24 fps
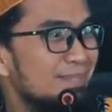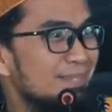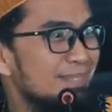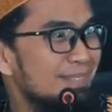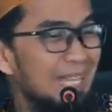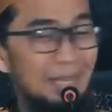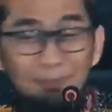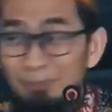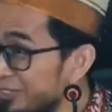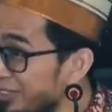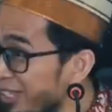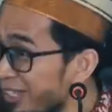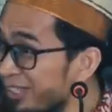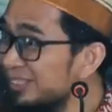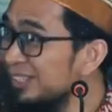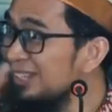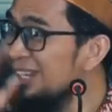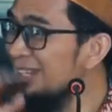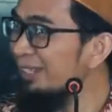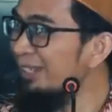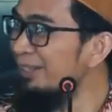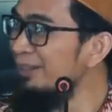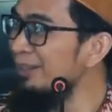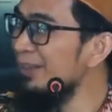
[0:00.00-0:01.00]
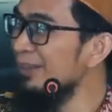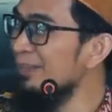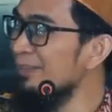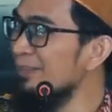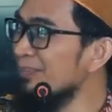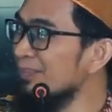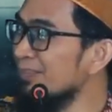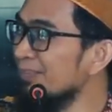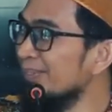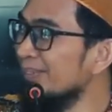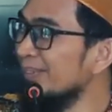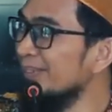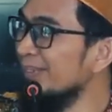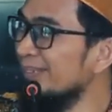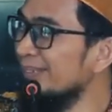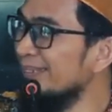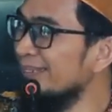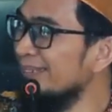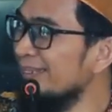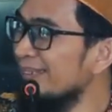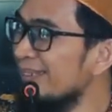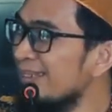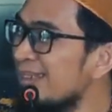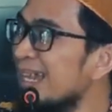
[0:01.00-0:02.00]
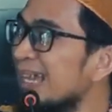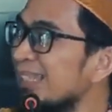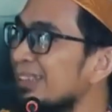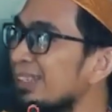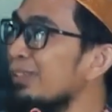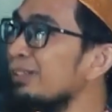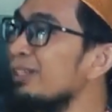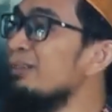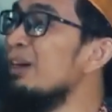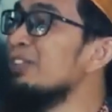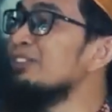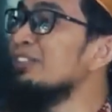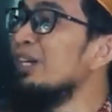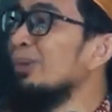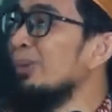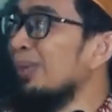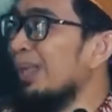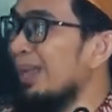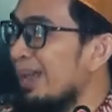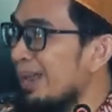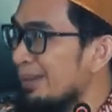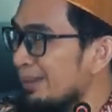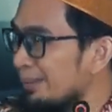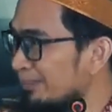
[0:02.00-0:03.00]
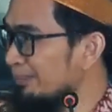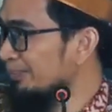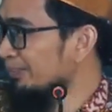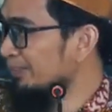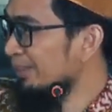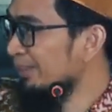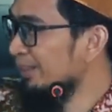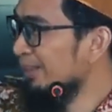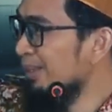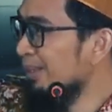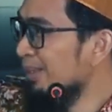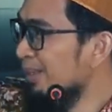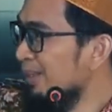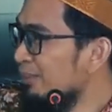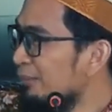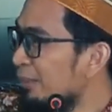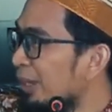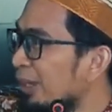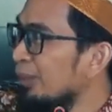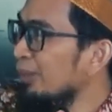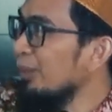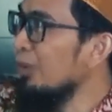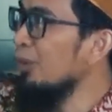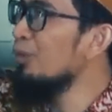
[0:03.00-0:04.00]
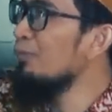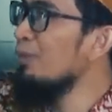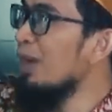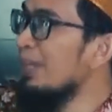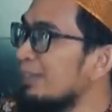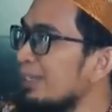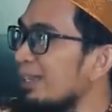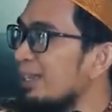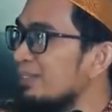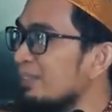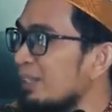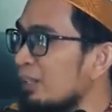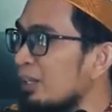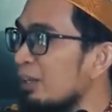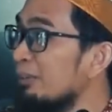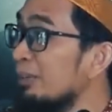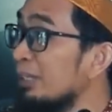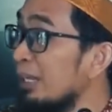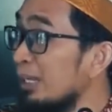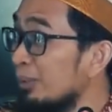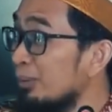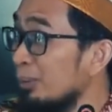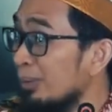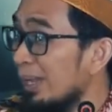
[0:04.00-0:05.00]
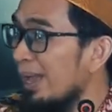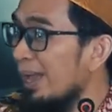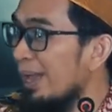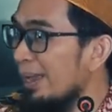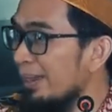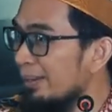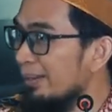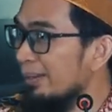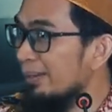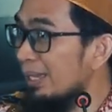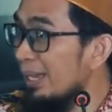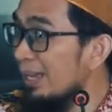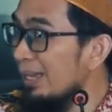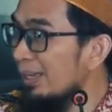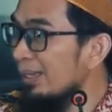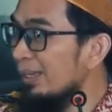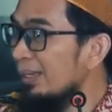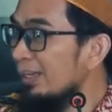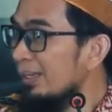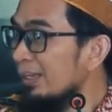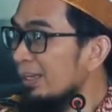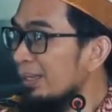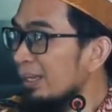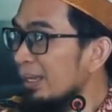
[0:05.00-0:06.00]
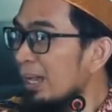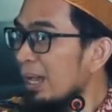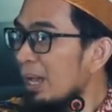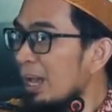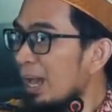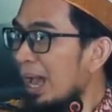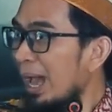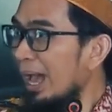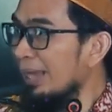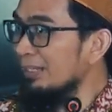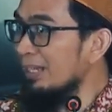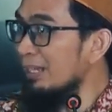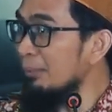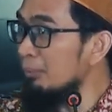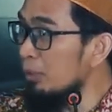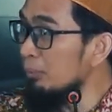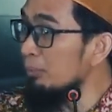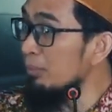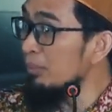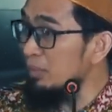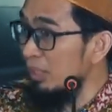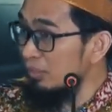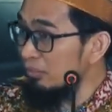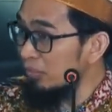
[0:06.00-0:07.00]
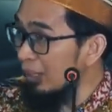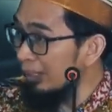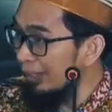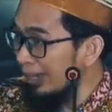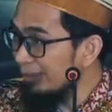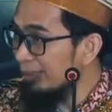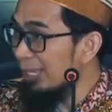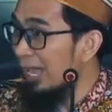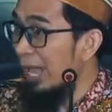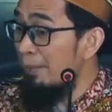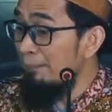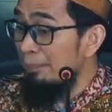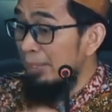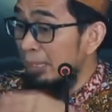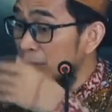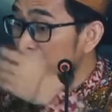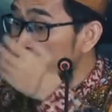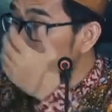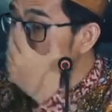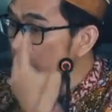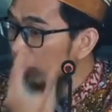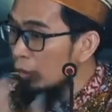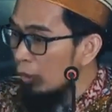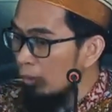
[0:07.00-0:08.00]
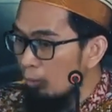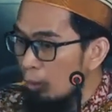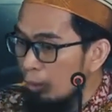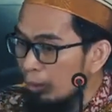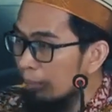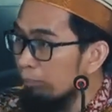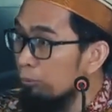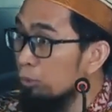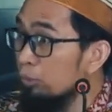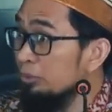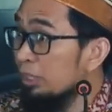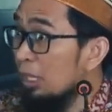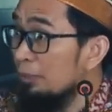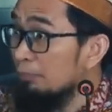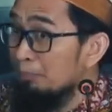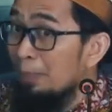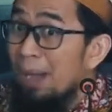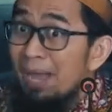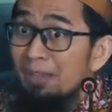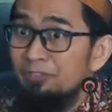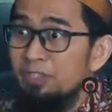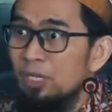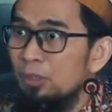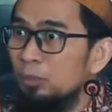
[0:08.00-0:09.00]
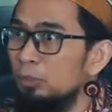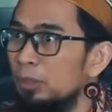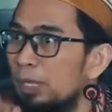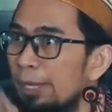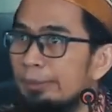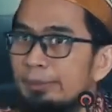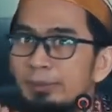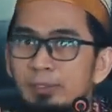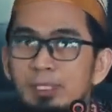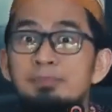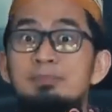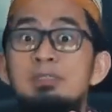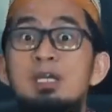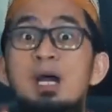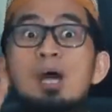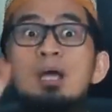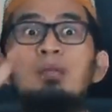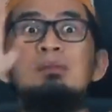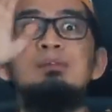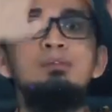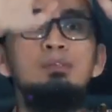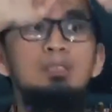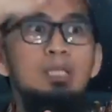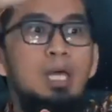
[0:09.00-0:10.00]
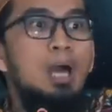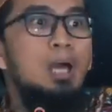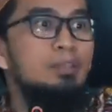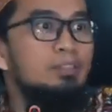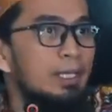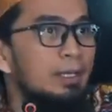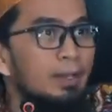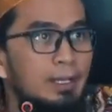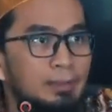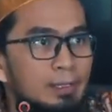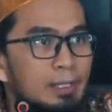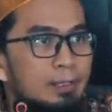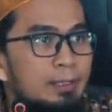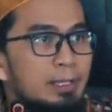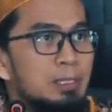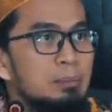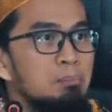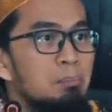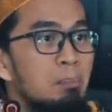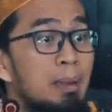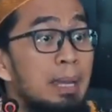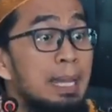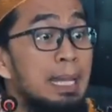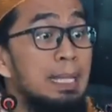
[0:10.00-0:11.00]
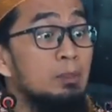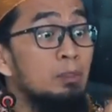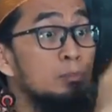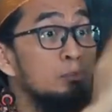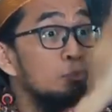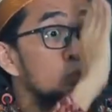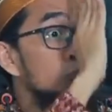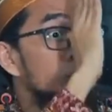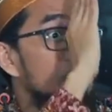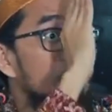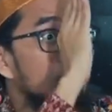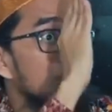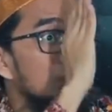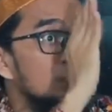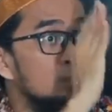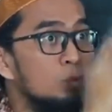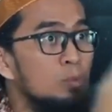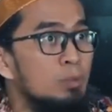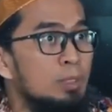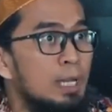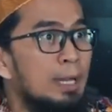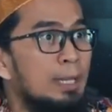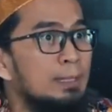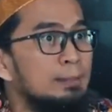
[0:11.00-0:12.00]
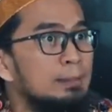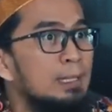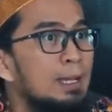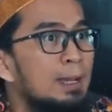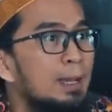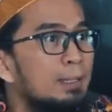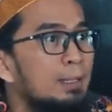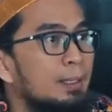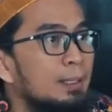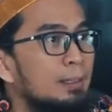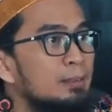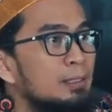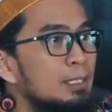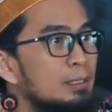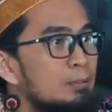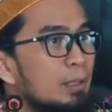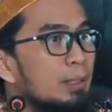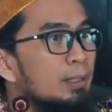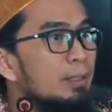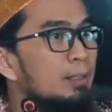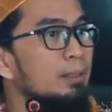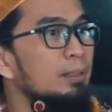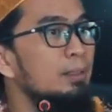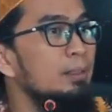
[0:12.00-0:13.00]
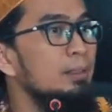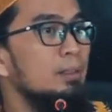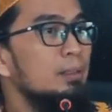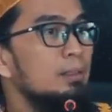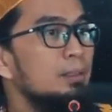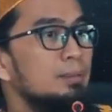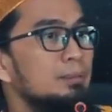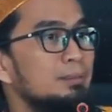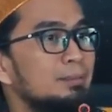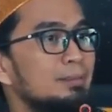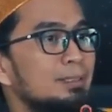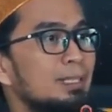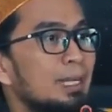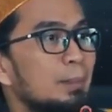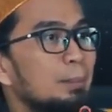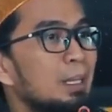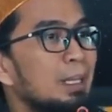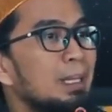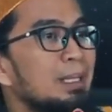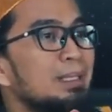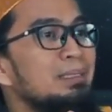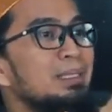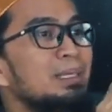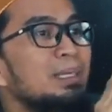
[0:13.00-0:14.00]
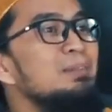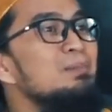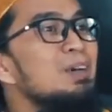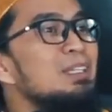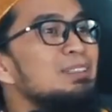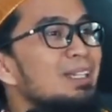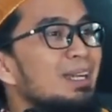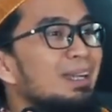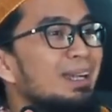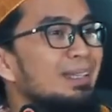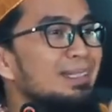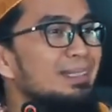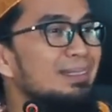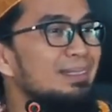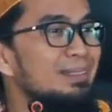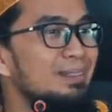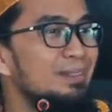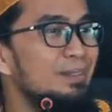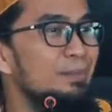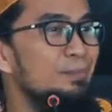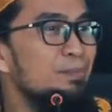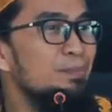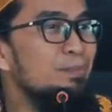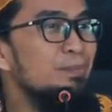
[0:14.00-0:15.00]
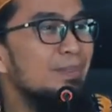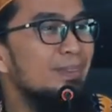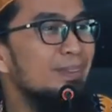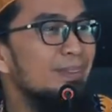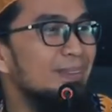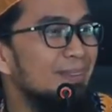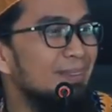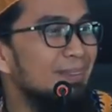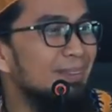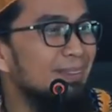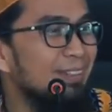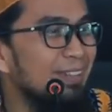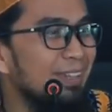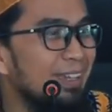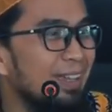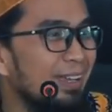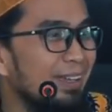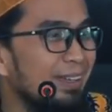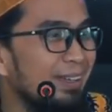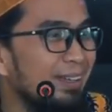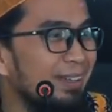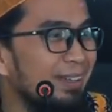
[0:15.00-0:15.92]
Gak percaya silakan. Kata Allah baca Quran. Fakrau matayasara minal Quran. Ya, anda belum bisa sholat, ambil wudhu, buka musab, baca Quran. Demi Allah saya katakan, begitu musab dibuka, ketenangan akan tiba. Apalagi ketika dibacakan itu. Ya.